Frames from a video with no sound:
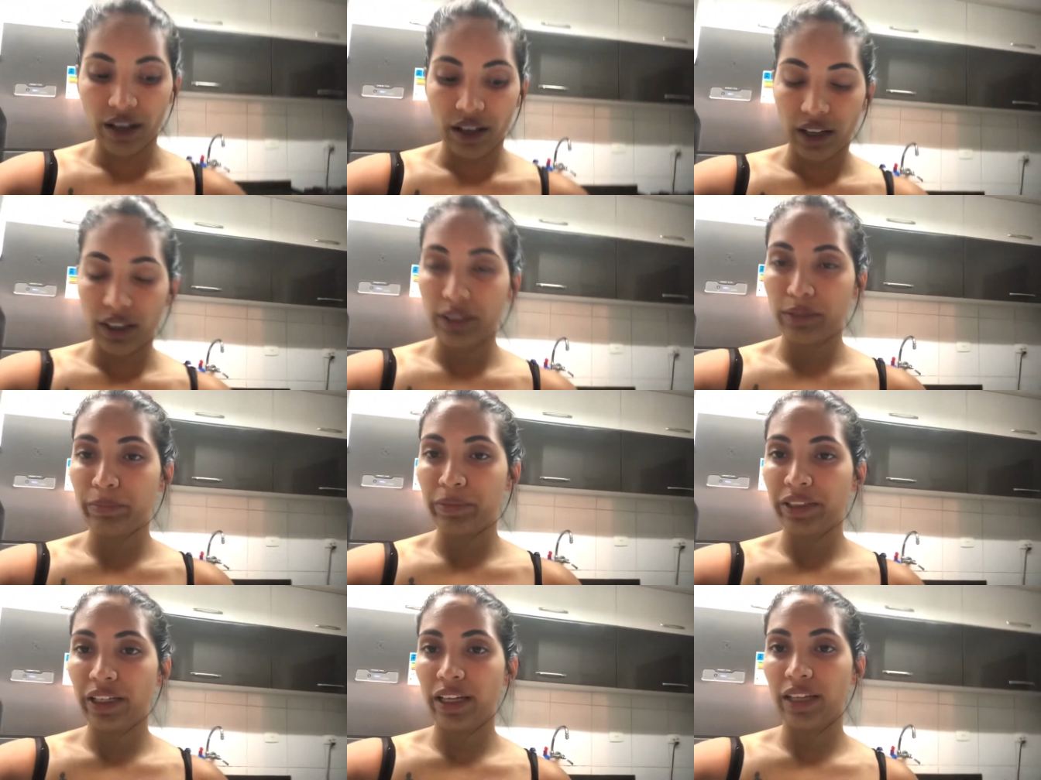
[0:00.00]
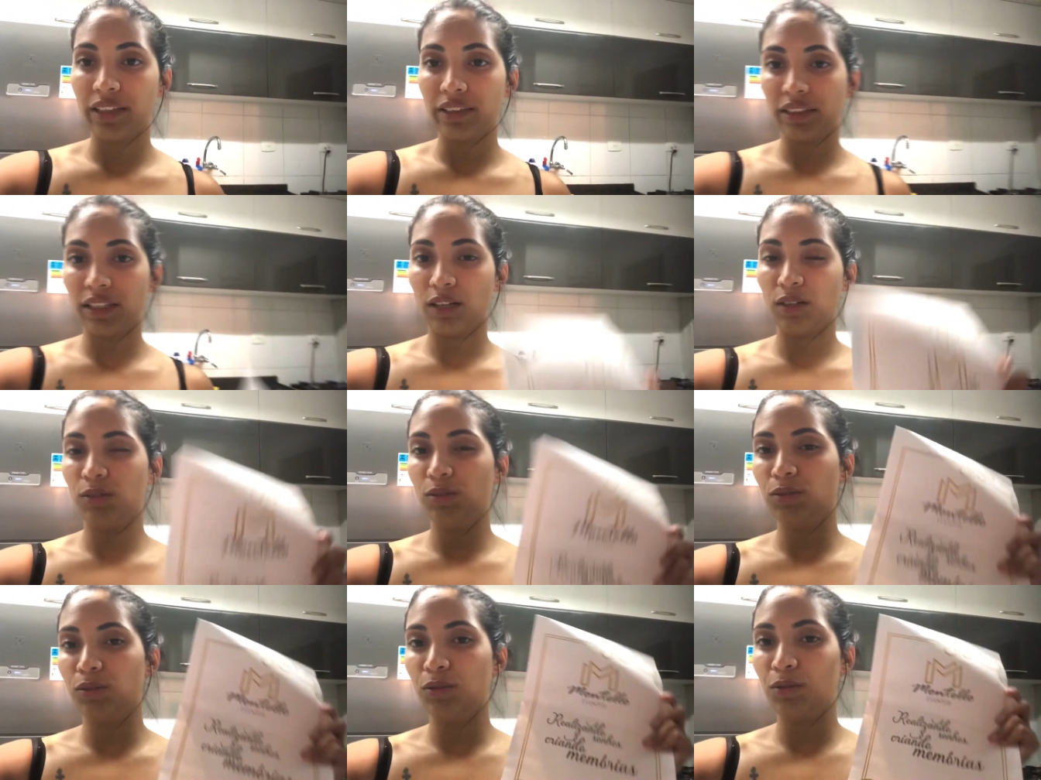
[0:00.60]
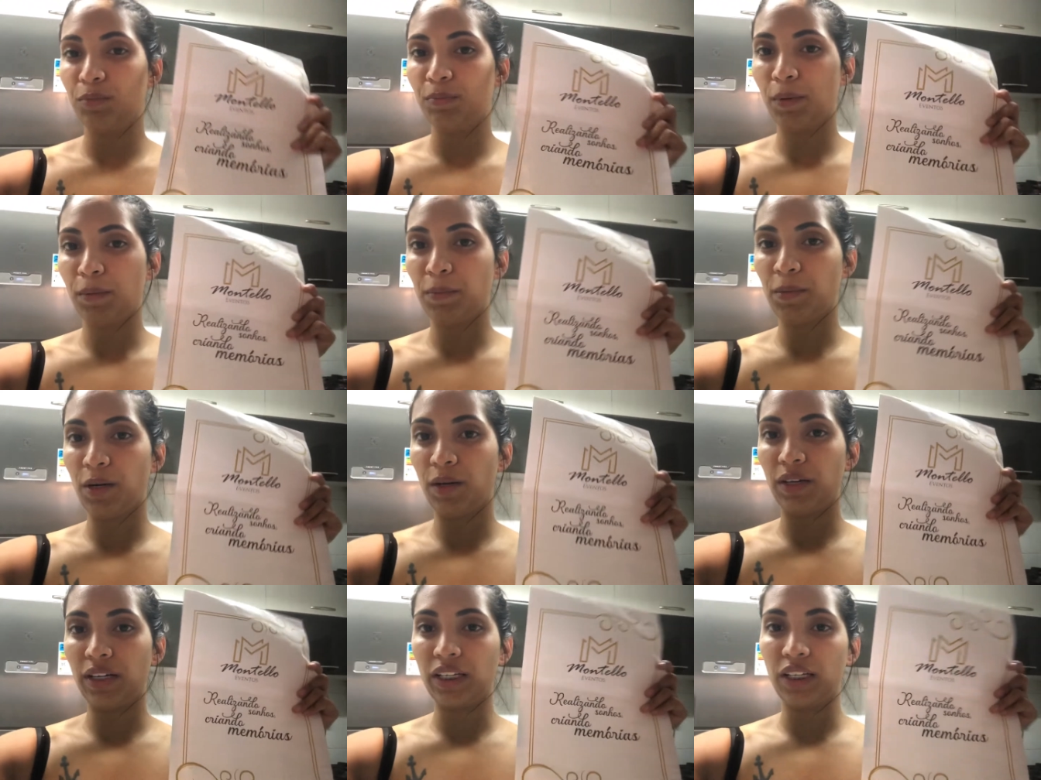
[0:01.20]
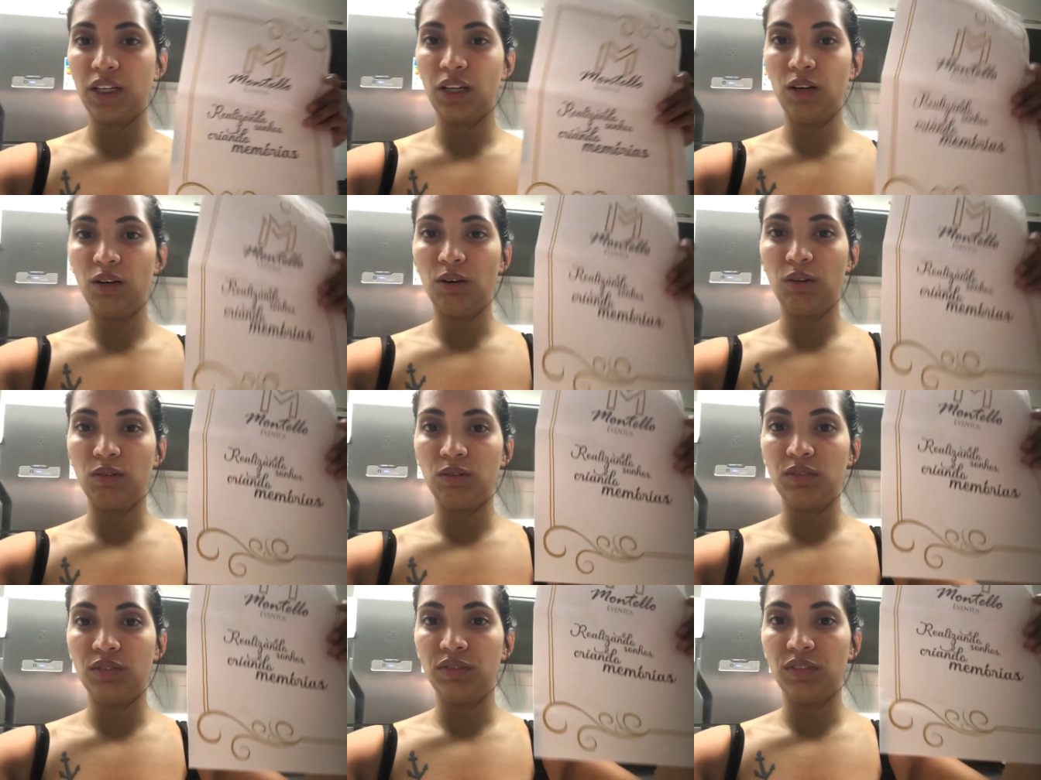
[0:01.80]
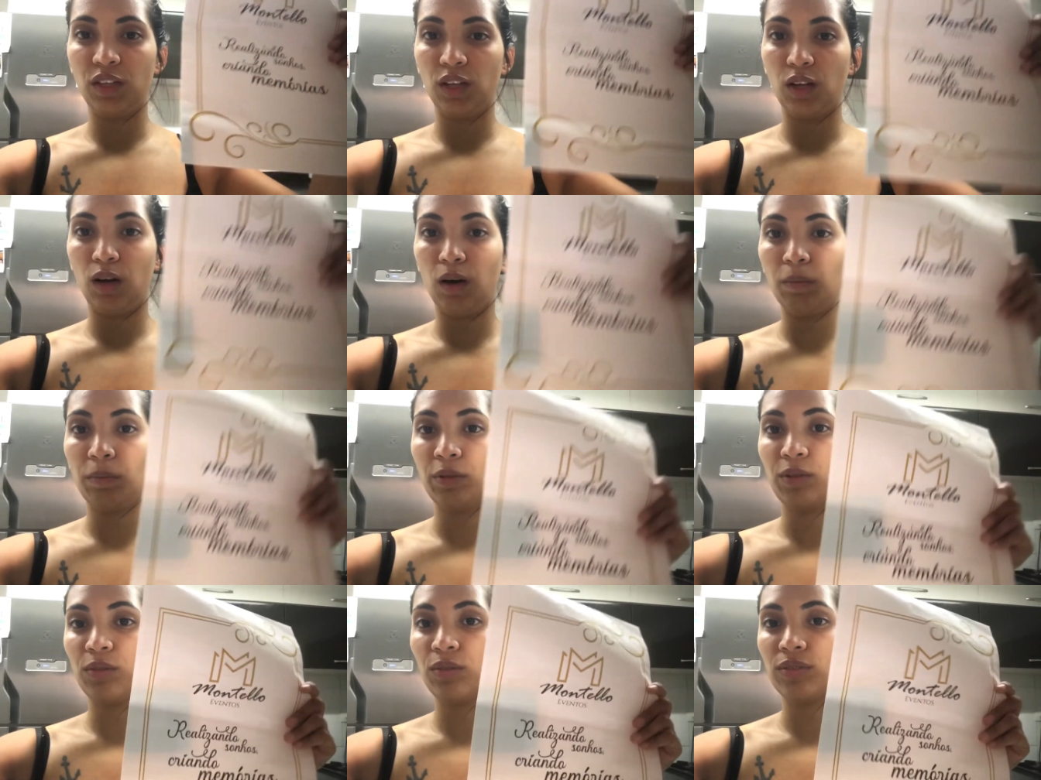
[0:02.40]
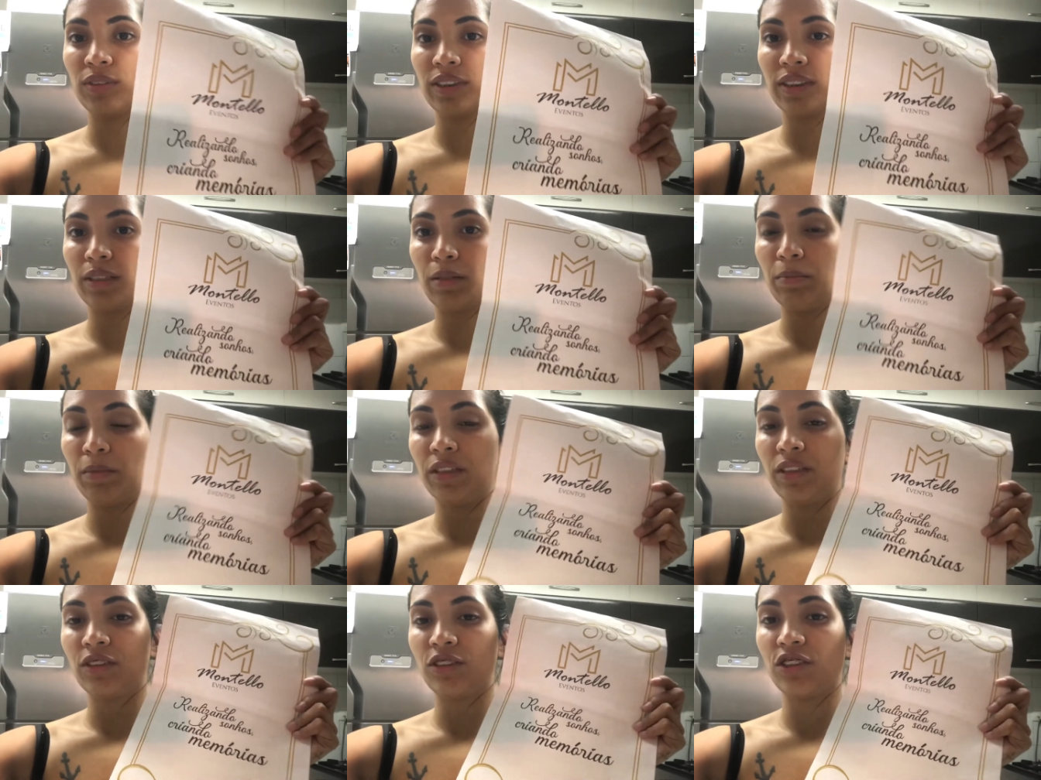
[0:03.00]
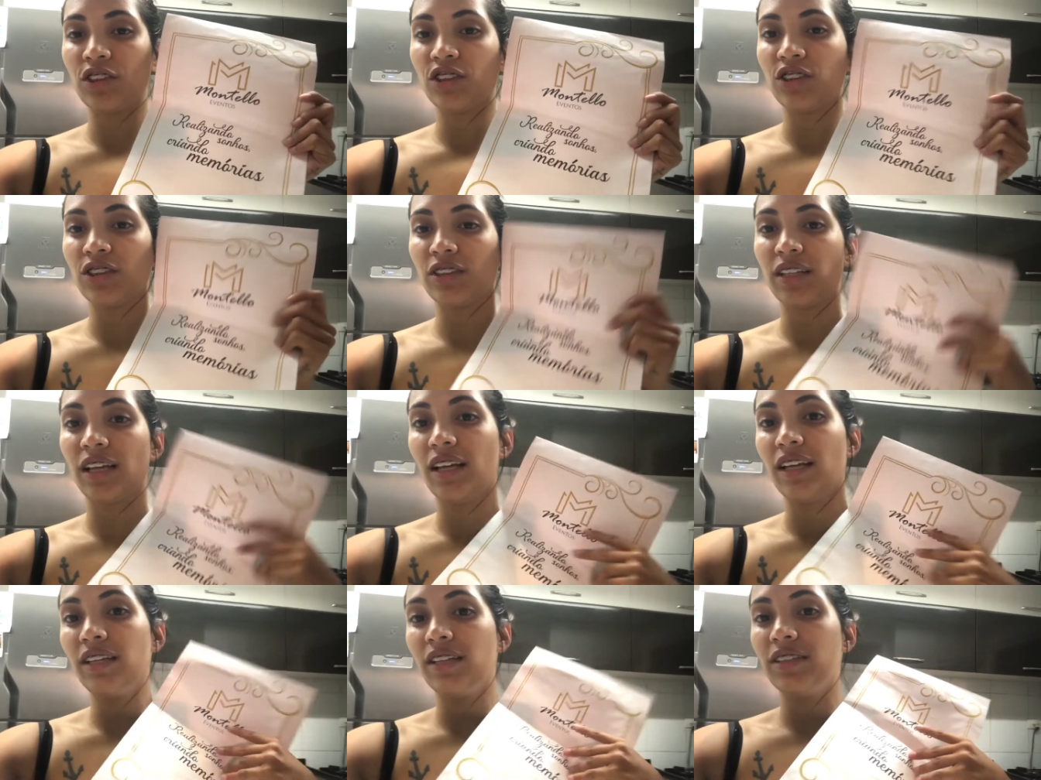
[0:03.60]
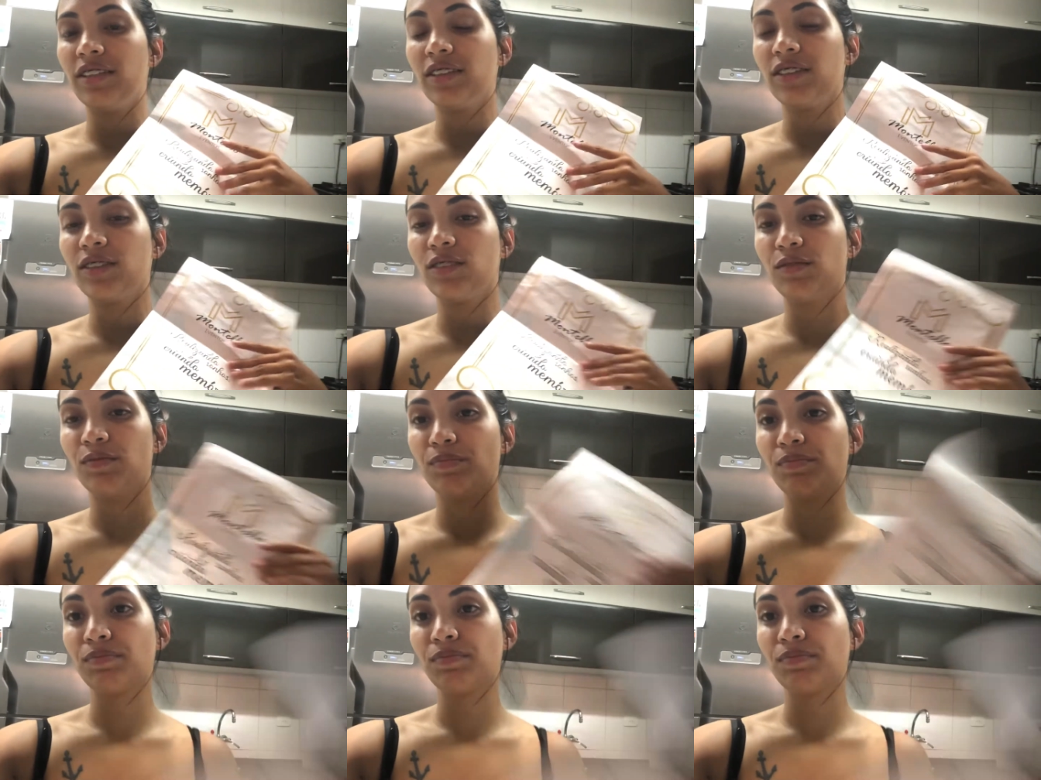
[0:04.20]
Eles me deram até o papel aqui, ó, o um envelope com orçamento, gente, até isso.